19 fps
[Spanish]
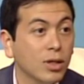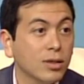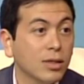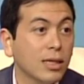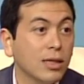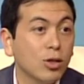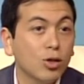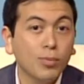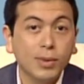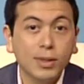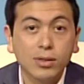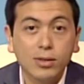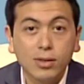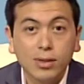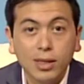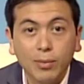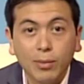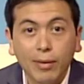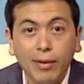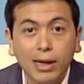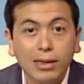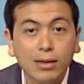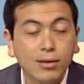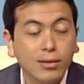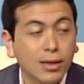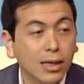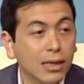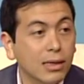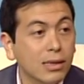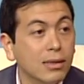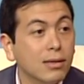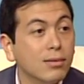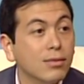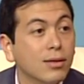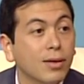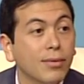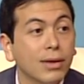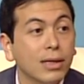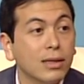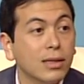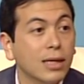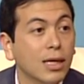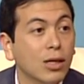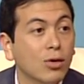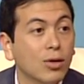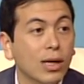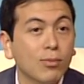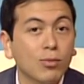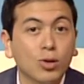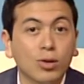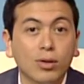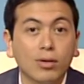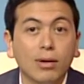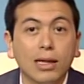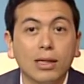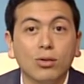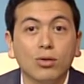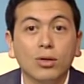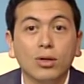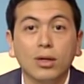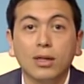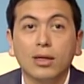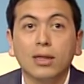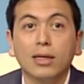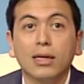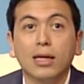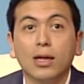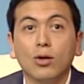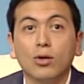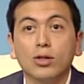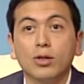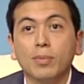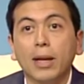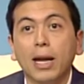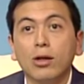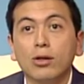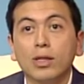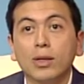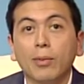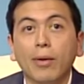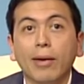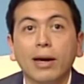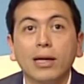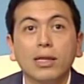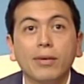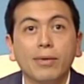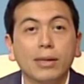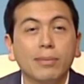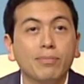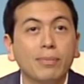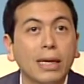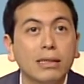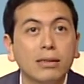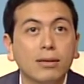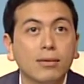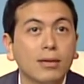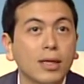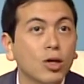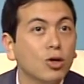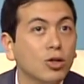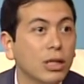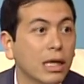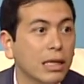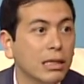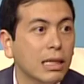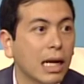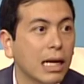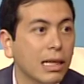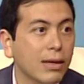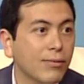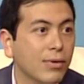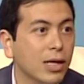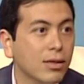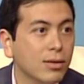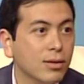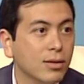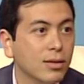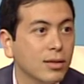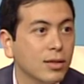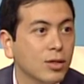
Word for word: teniendo pacientes que me bajan hasta 15, 20 kilogramos, hablando que lo esperado es que me bajen de 25, 30 libras.